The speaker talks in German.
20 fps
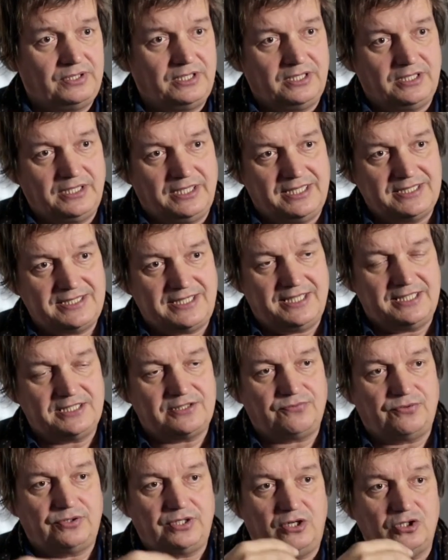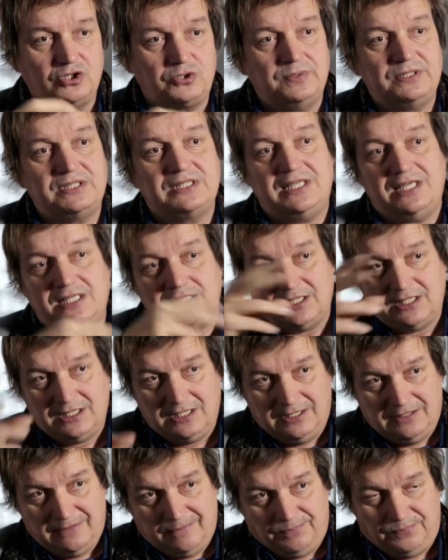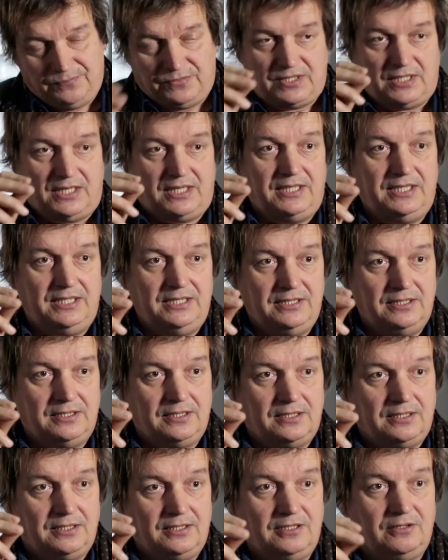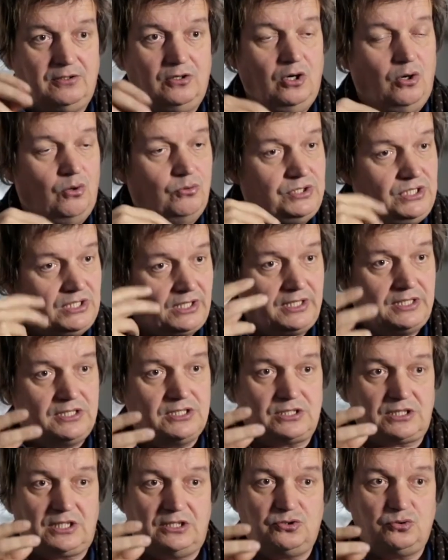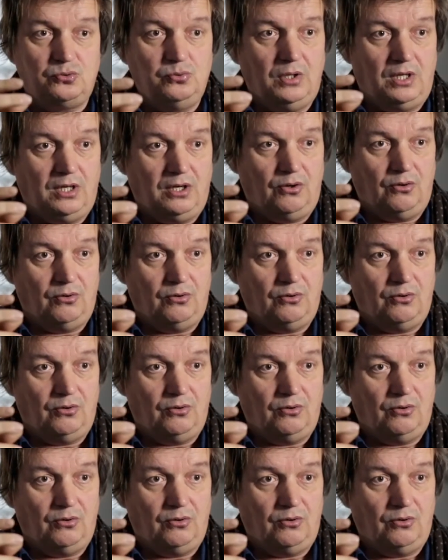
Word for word: der SS von Auschwitz geht dahin äh, und die Registratur